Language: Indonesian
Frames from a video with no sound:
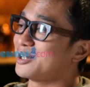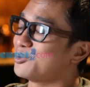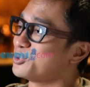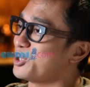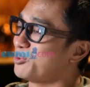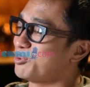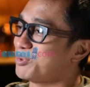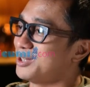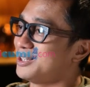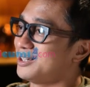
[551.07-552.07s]
itu jauh lebih
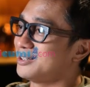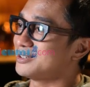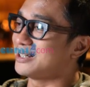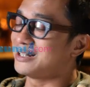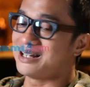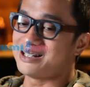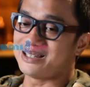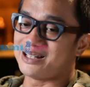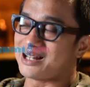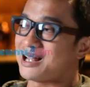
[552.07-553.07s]
penting sehingga dia
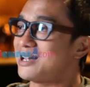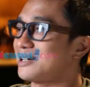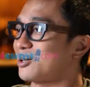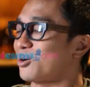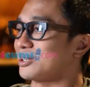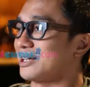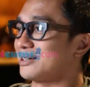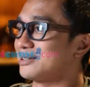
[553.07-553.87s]
tidak naik ke kota.